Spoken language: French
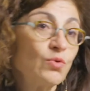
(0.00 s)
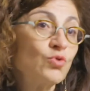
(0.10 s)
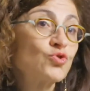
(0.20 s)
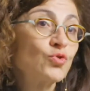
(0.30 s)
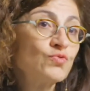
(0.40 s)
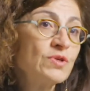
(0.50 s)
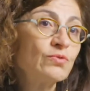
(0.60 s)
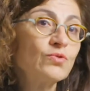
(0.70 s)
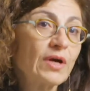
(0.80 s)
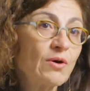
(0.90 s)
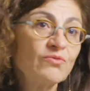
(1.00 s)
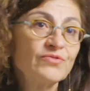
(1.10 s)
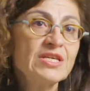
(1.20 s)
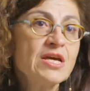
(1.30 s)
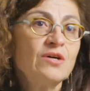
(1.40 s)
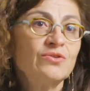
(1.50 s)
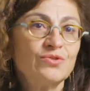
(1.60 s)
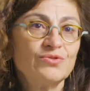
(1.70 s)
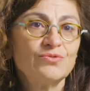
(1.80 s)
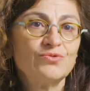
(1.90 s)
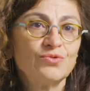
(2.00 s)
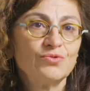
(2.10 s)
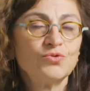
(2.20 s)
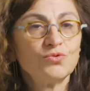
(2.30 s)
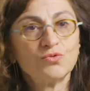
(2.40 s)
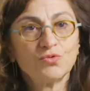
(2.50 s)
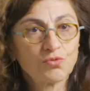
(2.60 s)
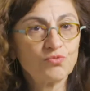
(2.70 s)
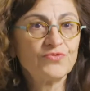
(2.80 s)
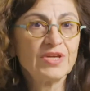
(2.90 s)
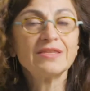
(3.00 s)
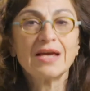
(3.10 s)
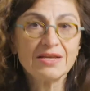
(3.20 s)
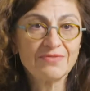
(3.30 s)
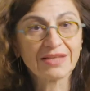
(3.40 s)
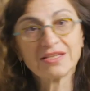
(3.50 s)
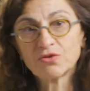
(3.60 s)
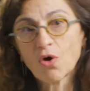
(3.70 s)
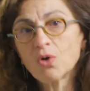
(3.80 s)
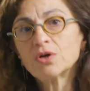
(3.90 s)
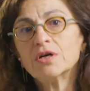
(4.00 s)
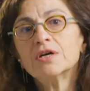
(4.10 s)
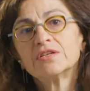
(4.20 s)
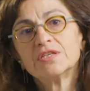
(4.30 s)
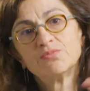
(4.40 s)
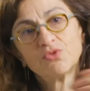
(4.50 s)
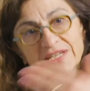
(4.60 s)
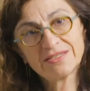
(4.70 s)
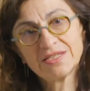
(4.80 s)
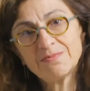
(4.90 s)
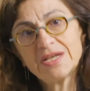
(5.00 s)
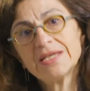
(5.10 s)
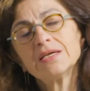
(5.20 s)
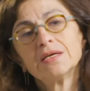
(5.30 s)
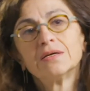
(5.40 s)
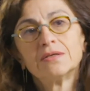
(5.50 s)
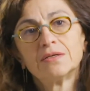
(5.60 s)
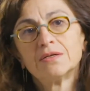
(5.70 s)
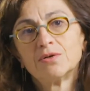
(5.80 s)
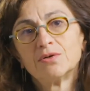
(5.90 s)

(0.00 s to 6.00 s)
Donc aujourd'hui, on aurait envie de, de, de trouver, d'aller vers des drogues qui pourraient cibler euh,